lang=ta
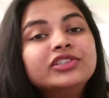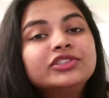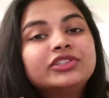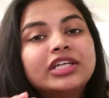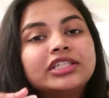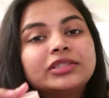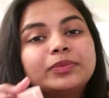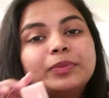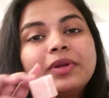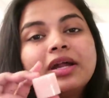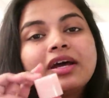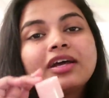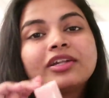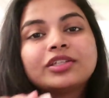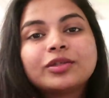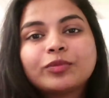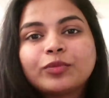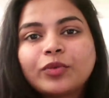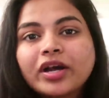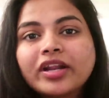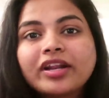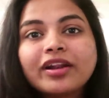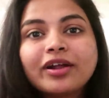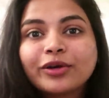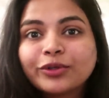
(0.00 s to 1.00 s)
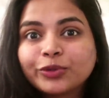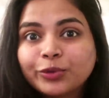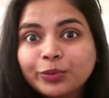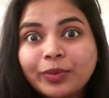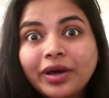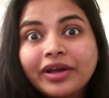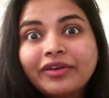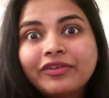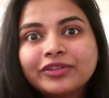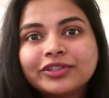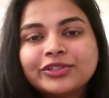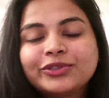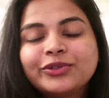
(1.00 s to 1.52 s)
ஸோ எக்ஸ்பயர் ஆகிறதுக்கு முன்னாடி நாங்கள்
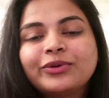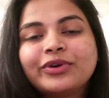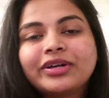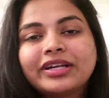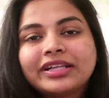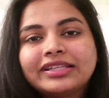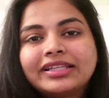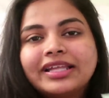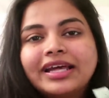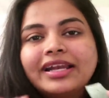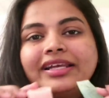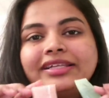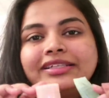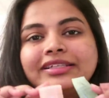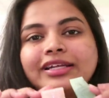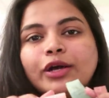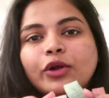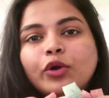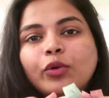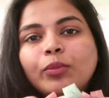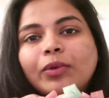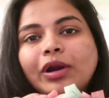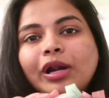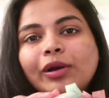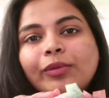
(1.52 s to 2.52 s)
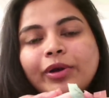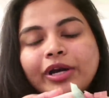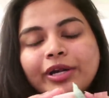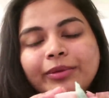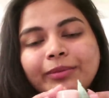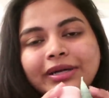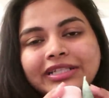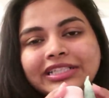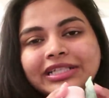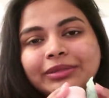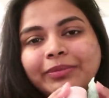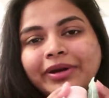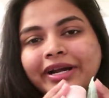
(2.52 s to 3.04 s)
துபாய் வந்துட்டோங்கிறதுனால இது நான் ரொம்ப நாள் முன்னாடி
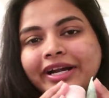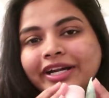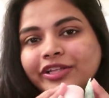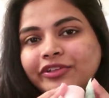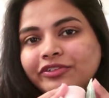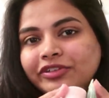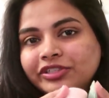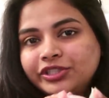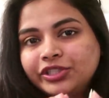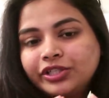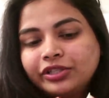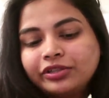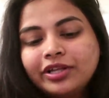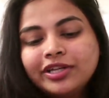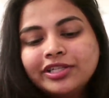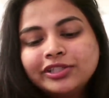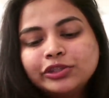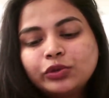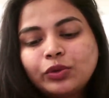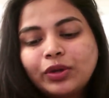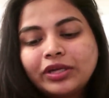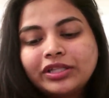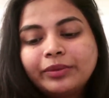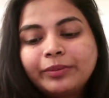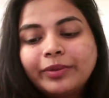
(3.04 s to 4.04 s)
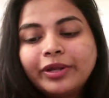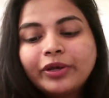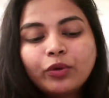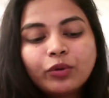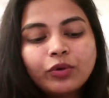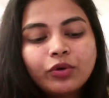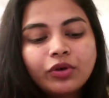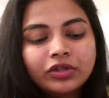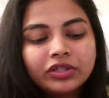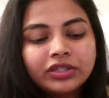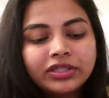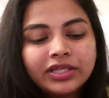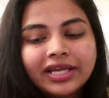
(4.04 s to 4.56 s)
பத்திரமா எடுத்து வச்சிருந்தேன் ஸோ அதை அப்படியே
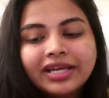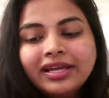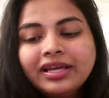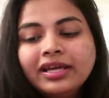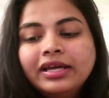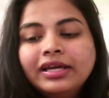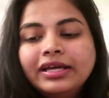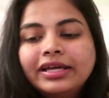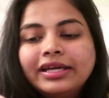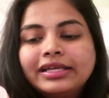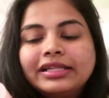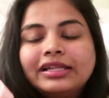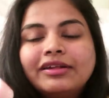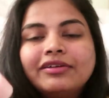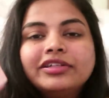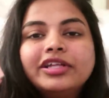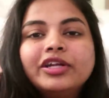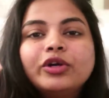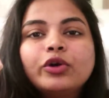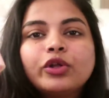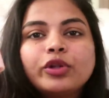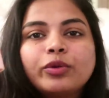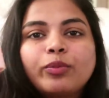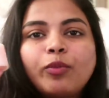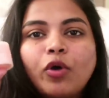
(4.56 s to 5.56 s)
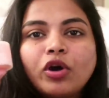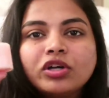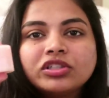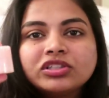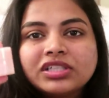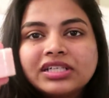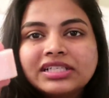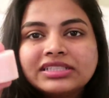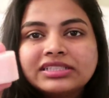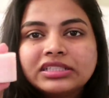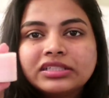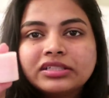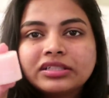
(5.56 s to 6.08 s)
கொண்டு வந்துட்டேன் இதுல வந்து என்னோட
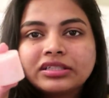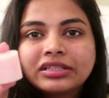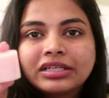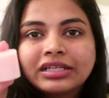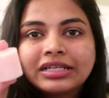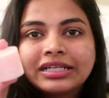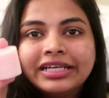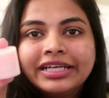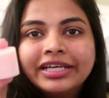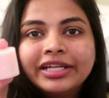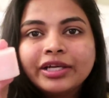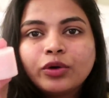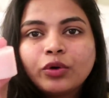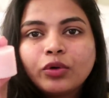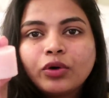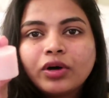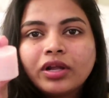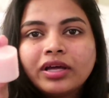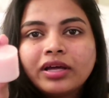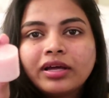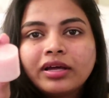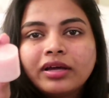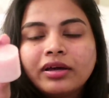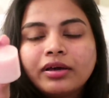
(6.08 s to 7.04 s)
மாய்ஸ்சரைசர் இருக்குது கிளினிக்கோட